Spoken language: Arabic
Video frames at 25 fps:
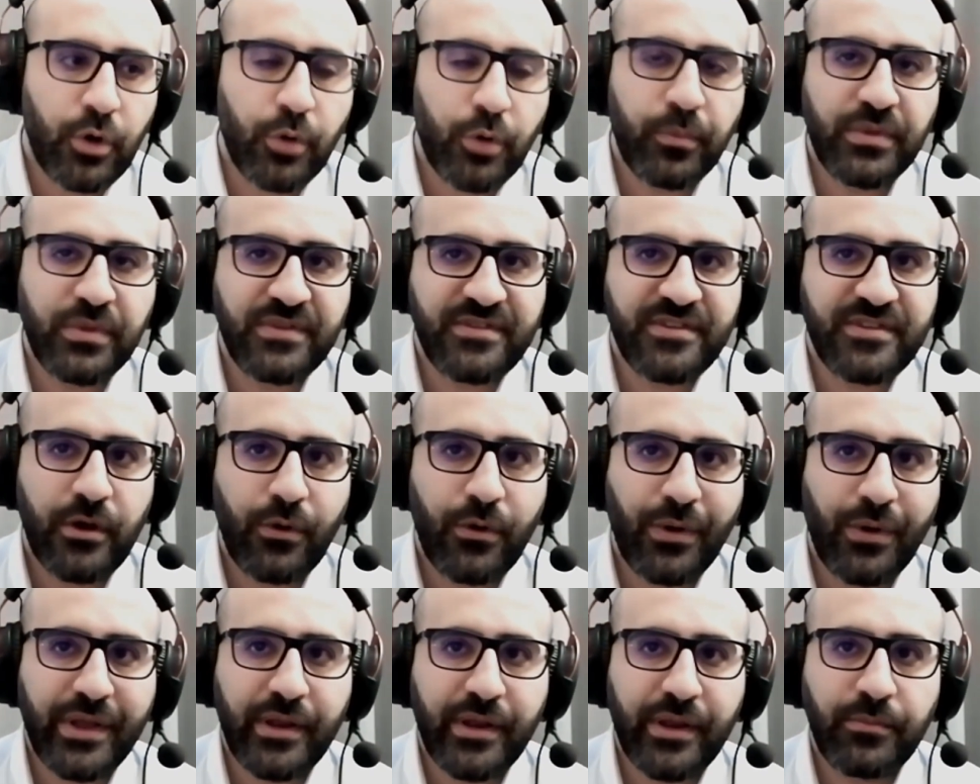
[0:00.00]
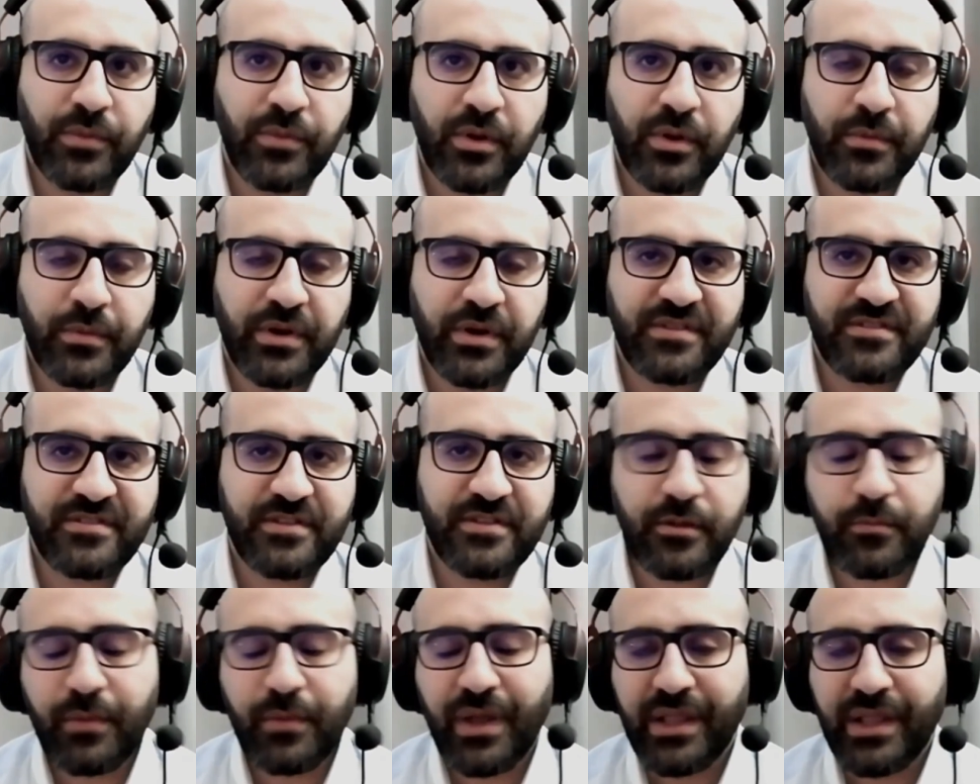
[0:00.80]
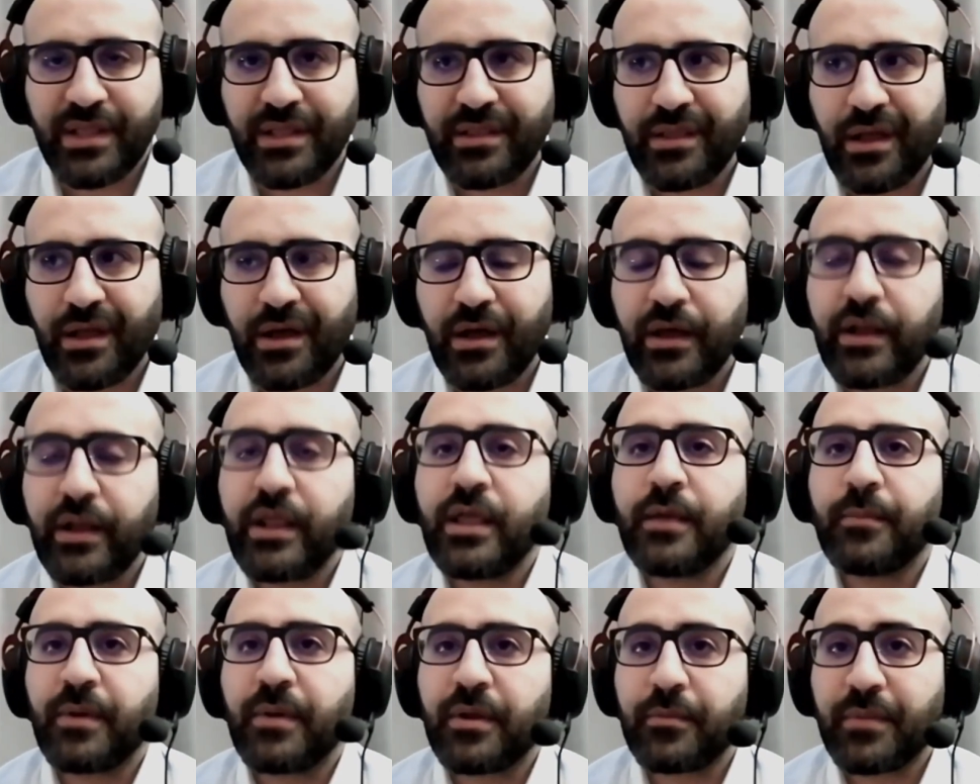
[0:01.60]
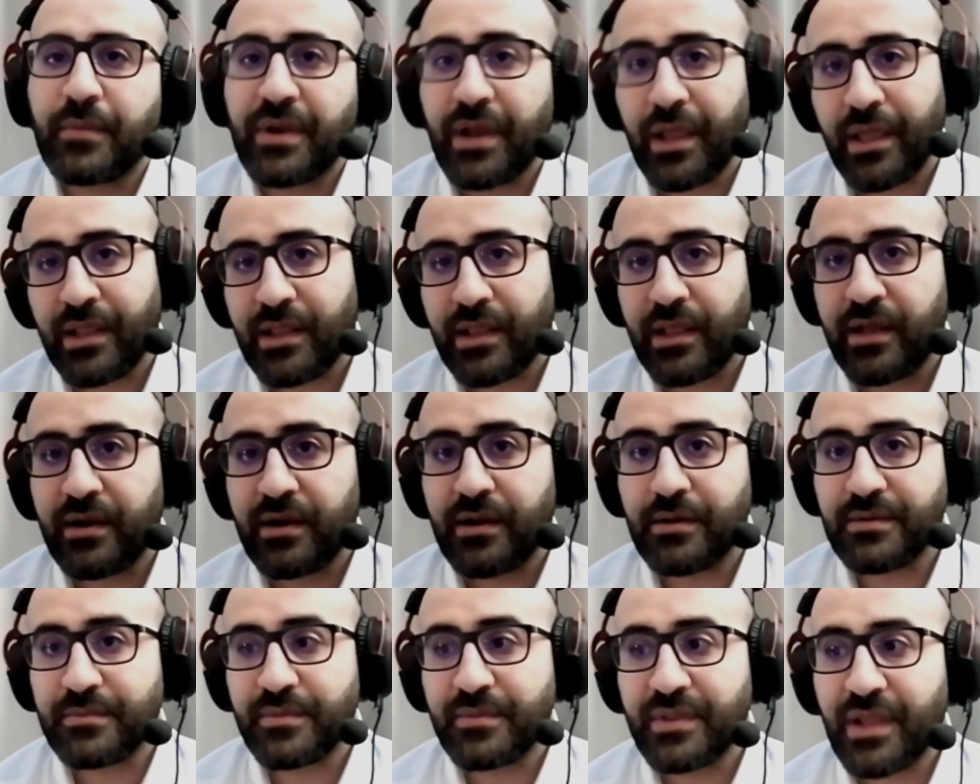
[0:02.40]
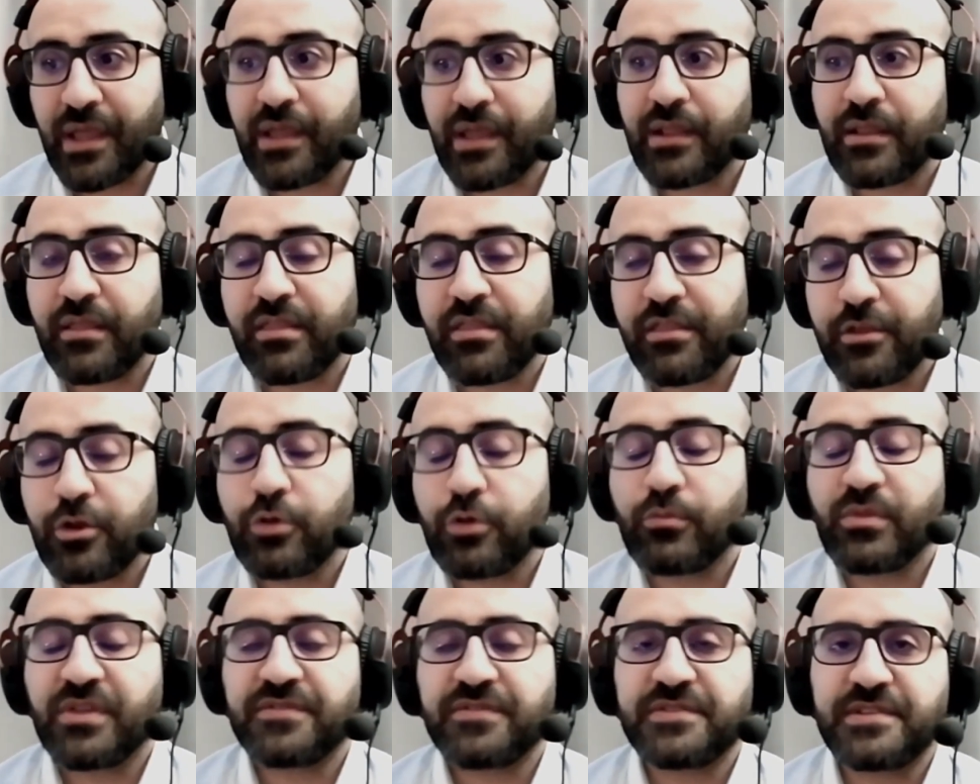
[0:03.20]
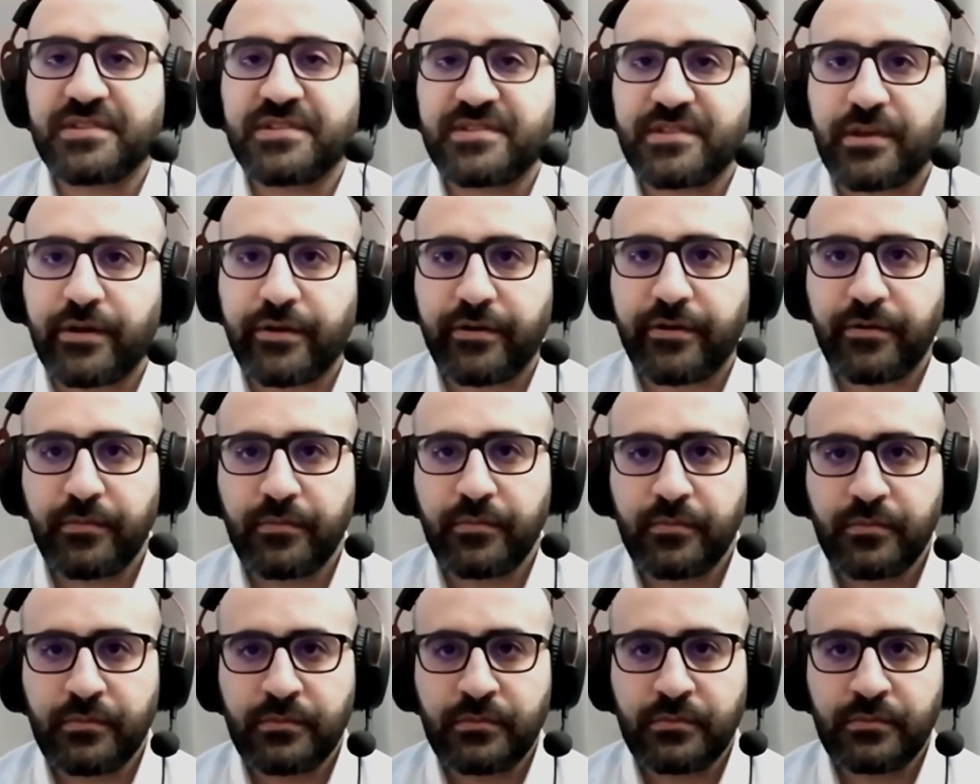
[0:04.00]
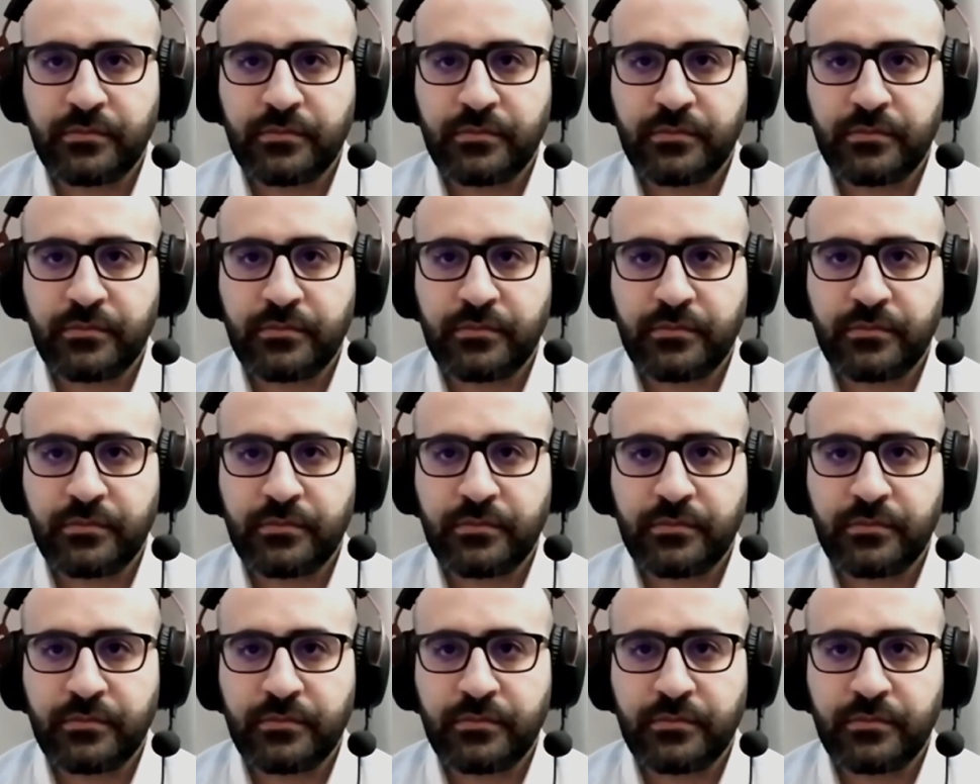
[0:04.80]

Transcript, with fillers: بالاوبن سي او غيرها من المنصات بعض تقريبا من ناحيه من ناحيه ايثيريوم نفس السعر